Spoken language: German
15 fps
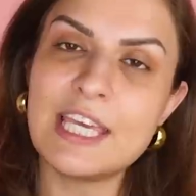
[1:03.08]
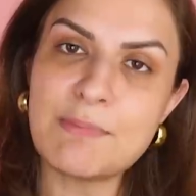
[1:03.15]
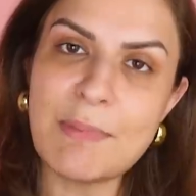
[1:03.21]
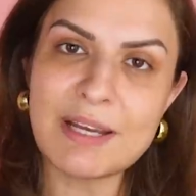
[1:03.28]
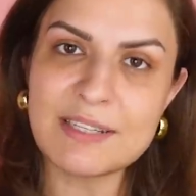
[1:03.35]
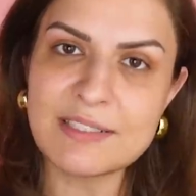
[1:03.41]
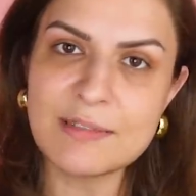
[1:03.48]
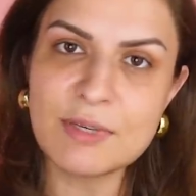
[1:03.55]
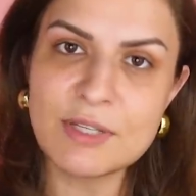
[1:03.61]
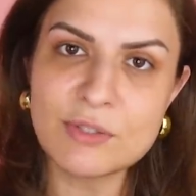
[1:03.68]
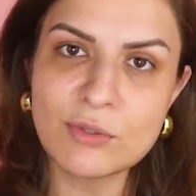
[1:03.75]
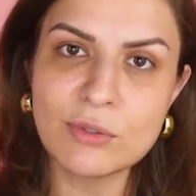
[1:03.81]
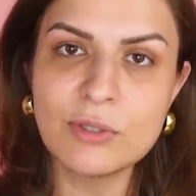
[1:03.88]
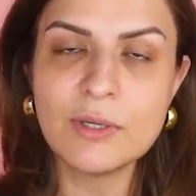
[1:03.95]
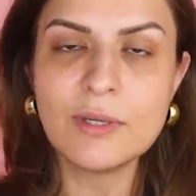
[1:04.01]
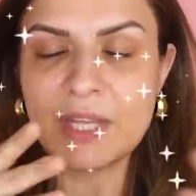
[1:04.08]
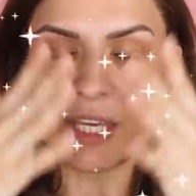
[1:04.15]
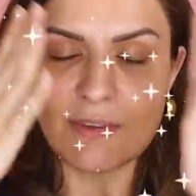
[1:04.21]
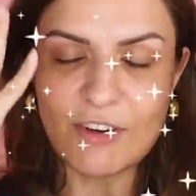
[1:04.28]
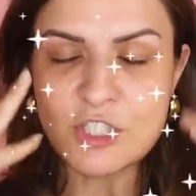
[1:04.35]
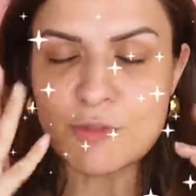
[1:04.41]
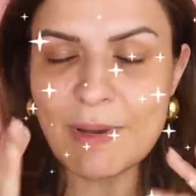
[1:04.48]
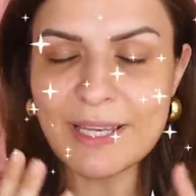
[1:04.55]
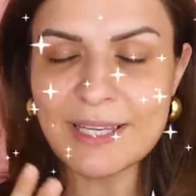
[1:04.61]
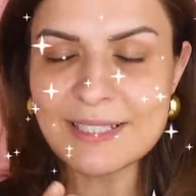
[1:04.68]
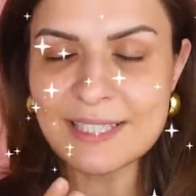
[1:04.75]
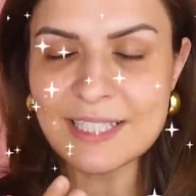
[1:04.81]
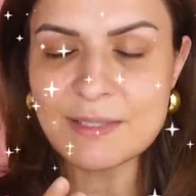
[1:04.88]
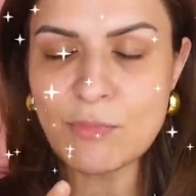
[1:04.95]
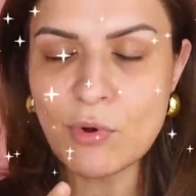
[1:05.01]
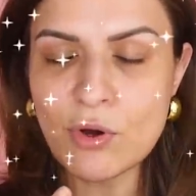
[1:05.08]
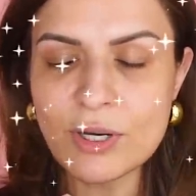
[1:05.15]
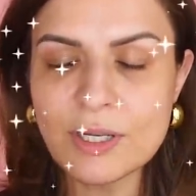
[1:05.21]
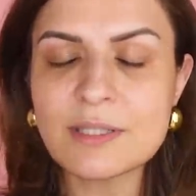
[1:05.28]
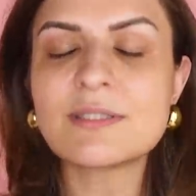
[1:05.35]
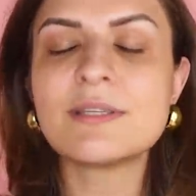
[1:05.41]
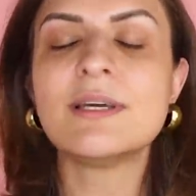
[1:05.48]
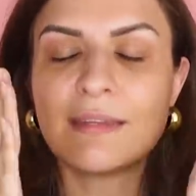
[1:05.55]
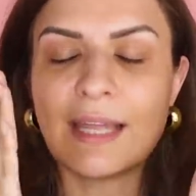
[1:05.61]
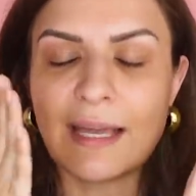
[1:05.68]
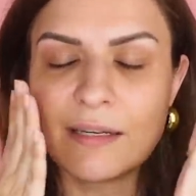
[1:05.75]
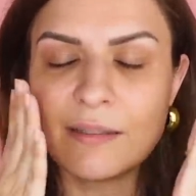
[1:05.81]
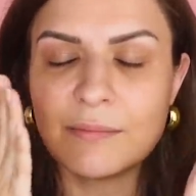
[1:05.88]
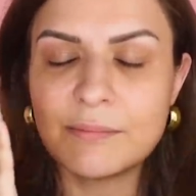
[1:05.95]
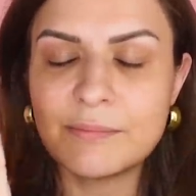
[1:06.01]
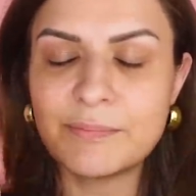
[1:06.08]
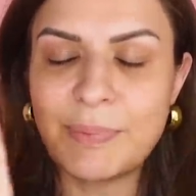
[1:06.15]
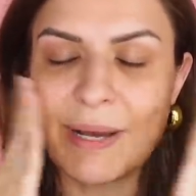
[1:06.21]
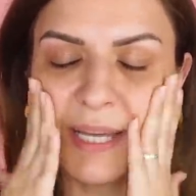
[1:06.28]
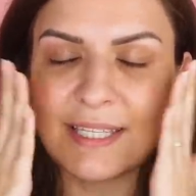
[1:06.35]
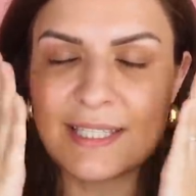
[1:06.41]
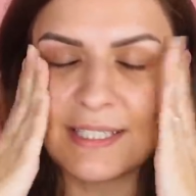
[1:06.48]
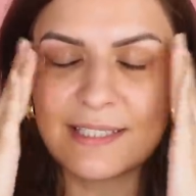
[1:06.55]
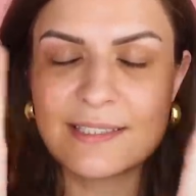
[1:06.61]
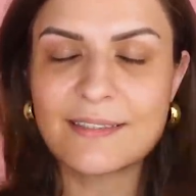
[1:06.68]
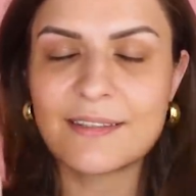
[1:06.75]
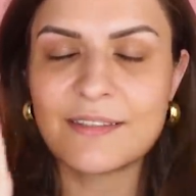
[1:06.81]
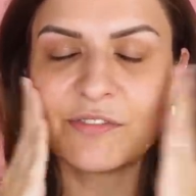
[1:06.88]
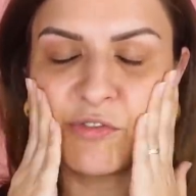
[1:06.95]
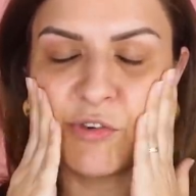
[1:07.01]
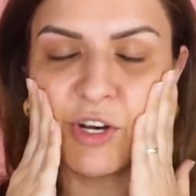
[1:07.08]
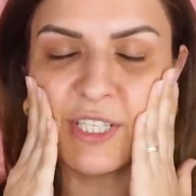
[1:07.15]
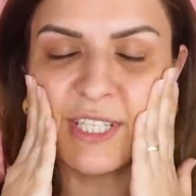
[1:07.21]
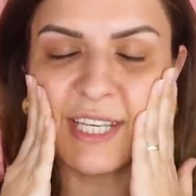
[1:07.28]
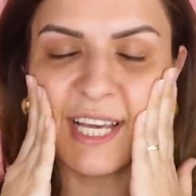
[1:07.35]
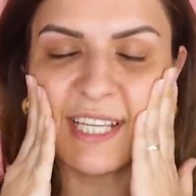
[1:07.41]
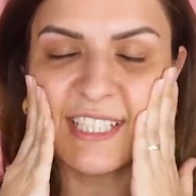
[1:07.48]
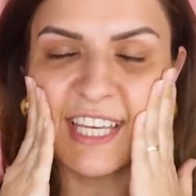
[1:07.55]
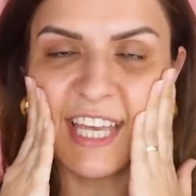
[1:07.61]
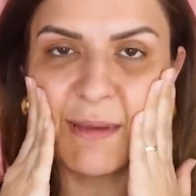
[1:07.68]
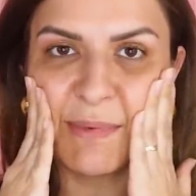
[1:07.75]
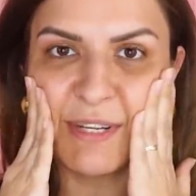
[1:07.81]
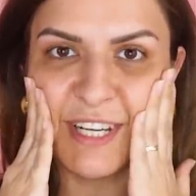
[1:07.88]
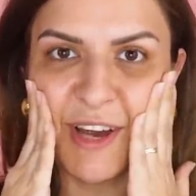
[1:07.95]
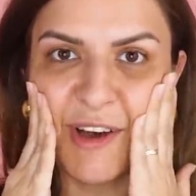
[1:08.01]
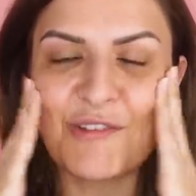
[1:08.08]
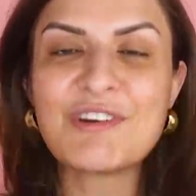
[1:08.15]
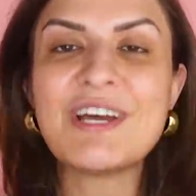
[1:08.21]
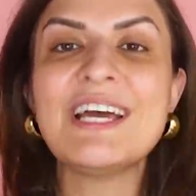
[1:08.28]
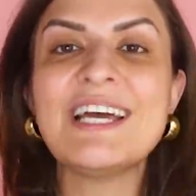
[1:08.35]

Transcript: Ich mache das immer so, ich wasche mein Gesicht morgens, dann packe ich dieses, die Feuchtigkeitscreme drauf,